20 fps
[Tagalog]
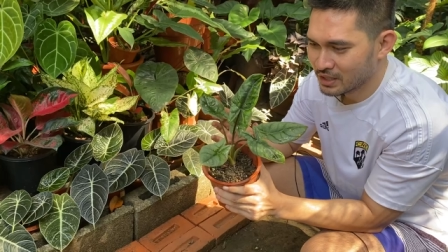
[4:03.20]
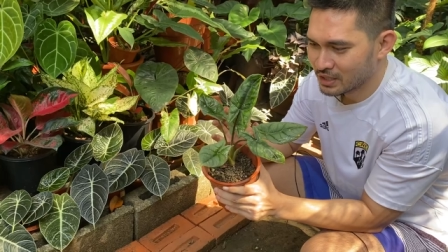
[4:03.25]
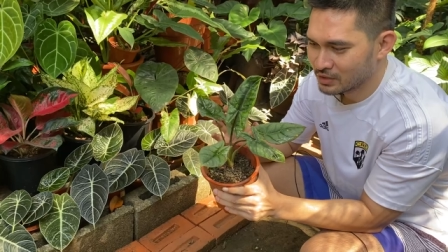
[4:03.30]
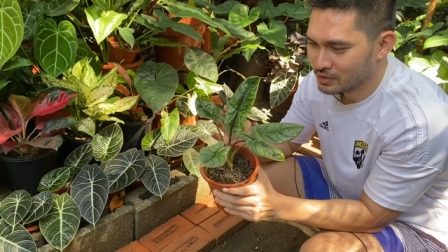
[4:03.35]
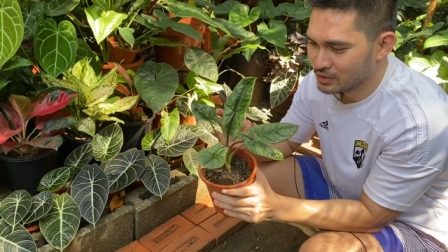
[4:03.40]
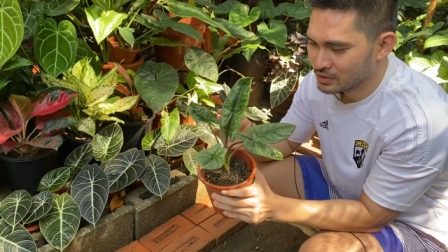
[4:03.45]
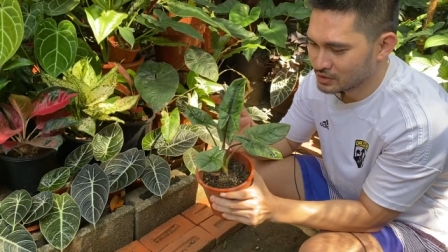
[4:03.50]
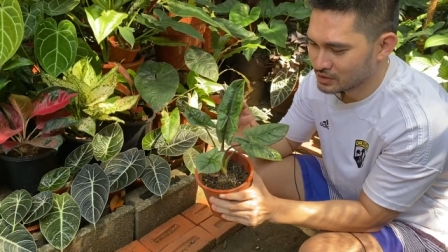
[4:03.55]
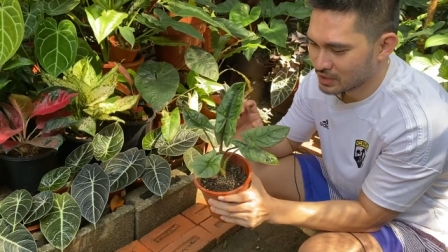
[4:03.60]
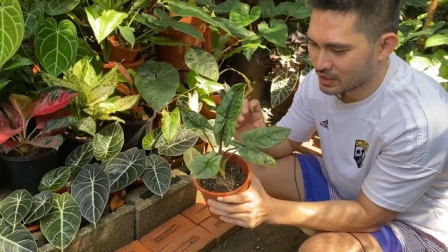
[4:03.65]
ano
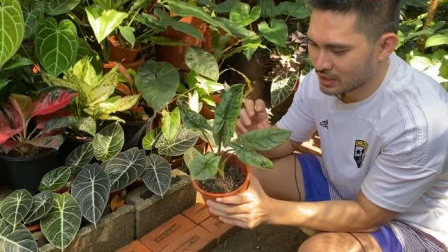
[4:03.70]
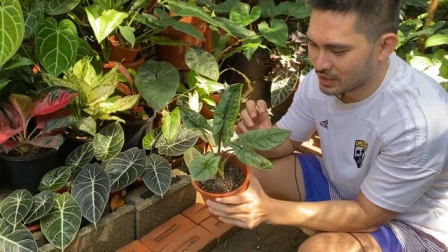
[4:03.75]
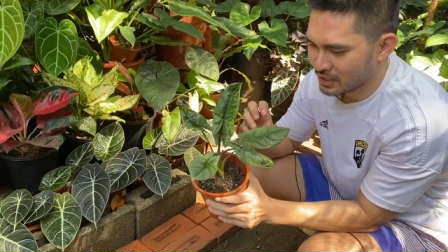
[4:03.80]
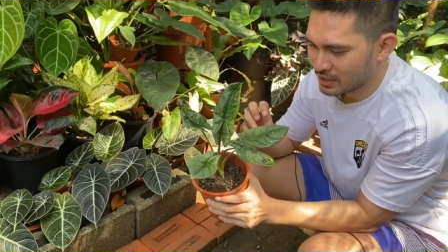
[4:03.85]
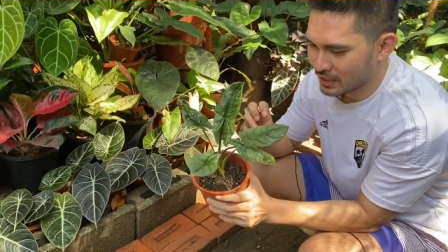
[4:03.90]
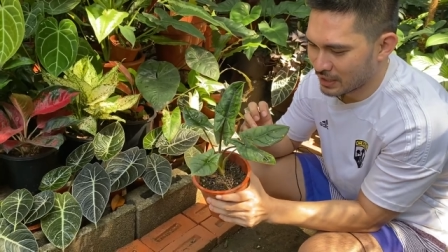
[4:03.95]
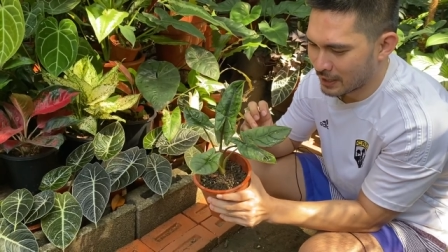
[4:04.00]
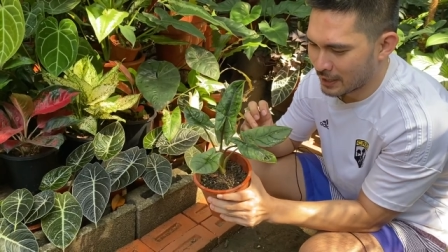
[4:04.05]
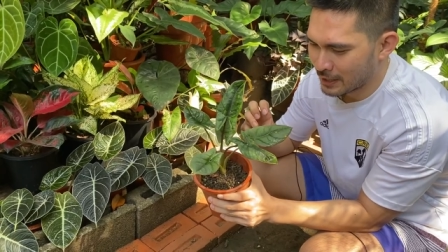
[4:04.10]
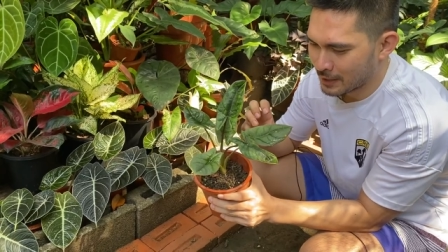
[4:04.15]
na siya,
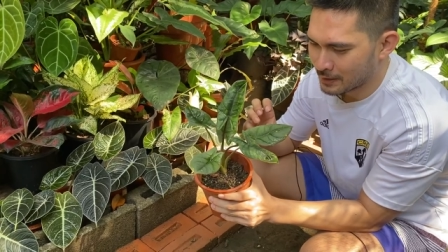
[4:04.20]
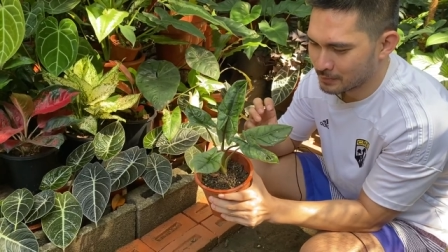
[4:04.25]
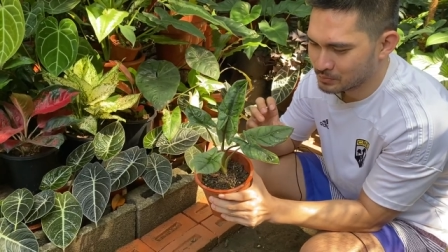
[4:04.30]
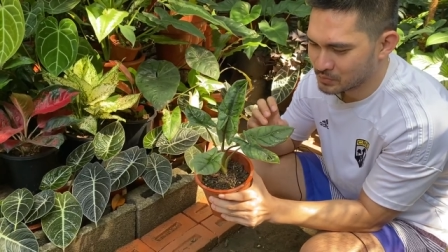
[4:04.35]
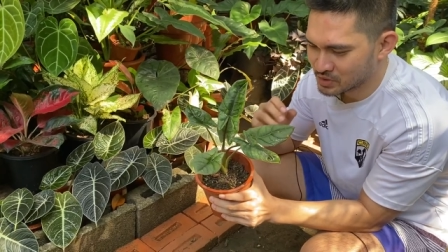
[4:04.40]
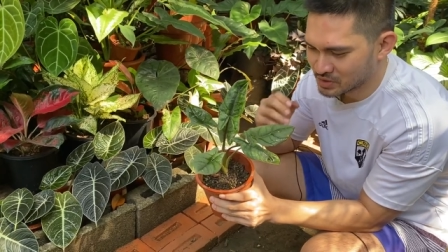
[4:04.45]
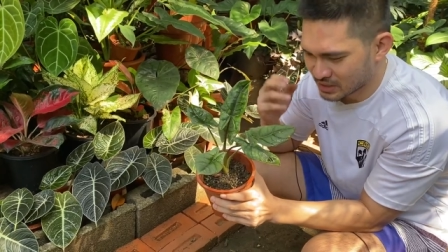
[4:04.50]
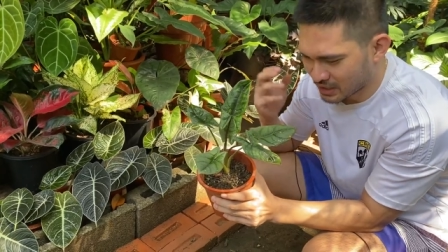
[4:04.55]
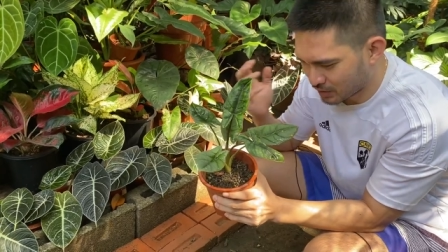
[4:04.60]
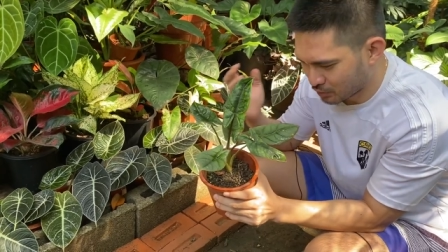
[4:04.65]
um,
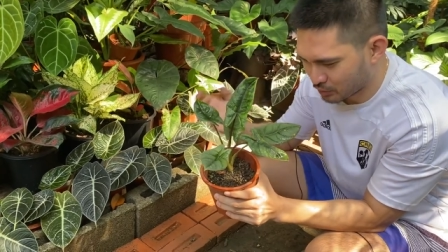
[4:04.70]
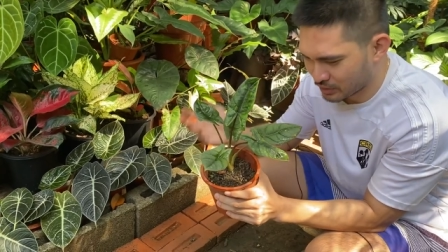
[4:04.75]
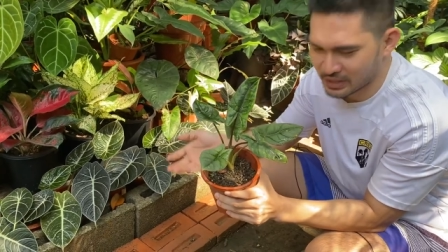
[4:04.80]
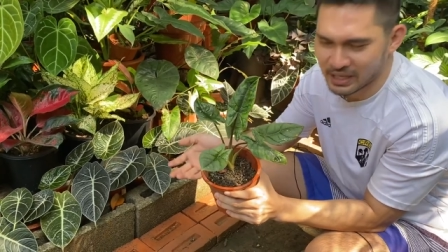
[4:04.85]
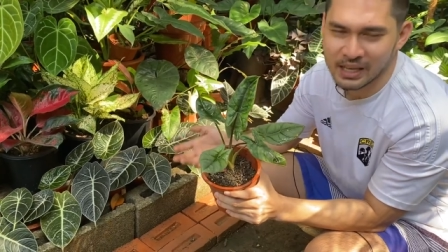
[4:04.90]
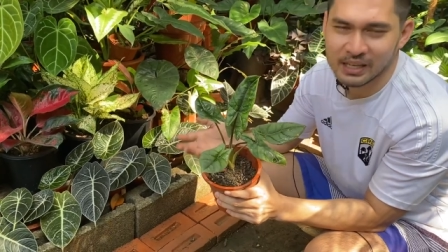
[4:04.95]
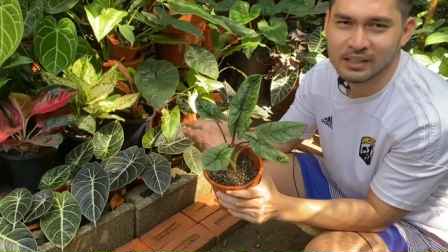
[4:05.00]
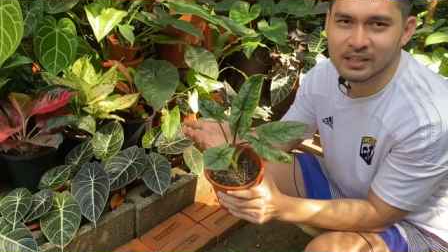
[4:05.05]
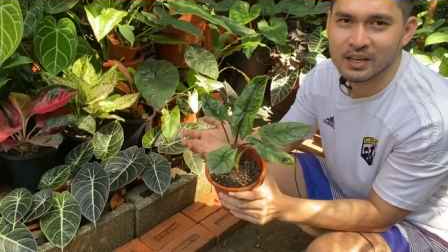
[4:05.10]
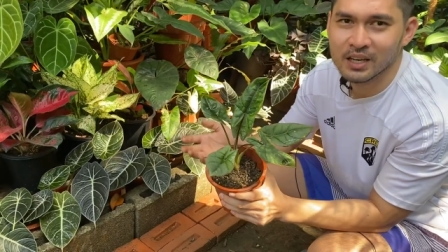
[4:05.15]
just like with
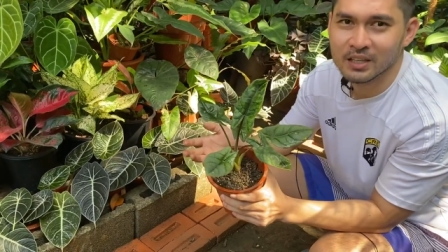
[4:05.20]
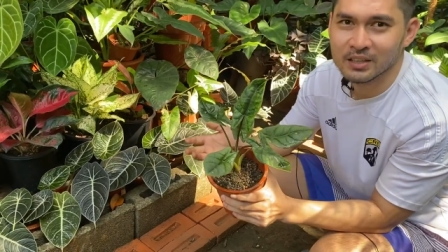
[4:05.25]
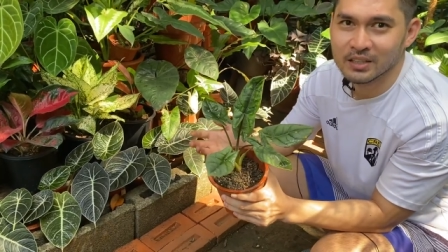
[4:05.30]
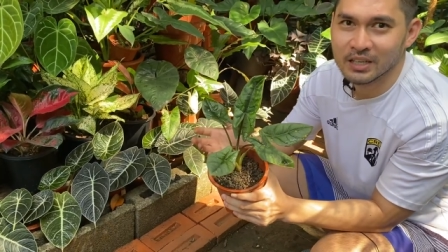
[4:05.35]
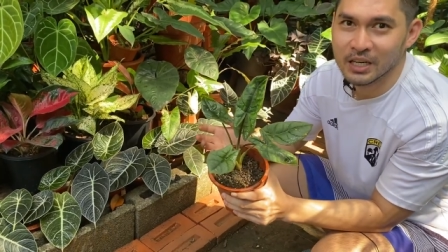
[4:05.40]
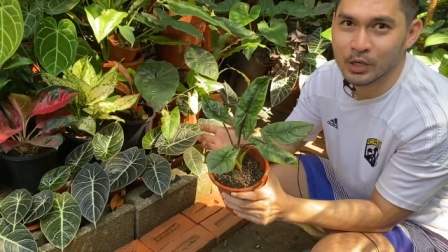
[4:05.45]
any other